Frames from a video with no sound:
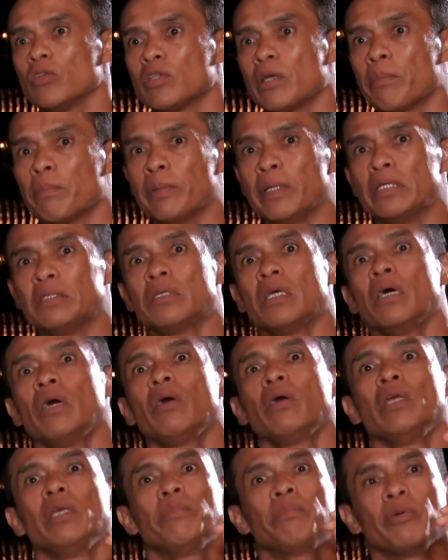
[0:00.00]
esa
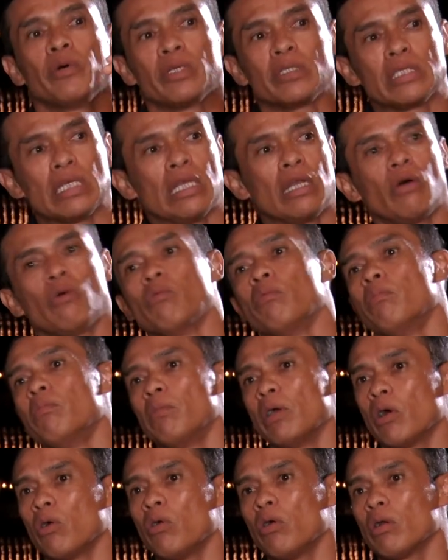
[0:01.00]
prisa y puede ser aún
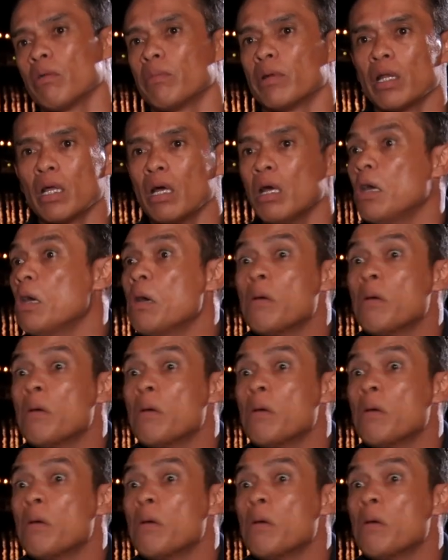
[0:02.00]
mejor, ¿verdad?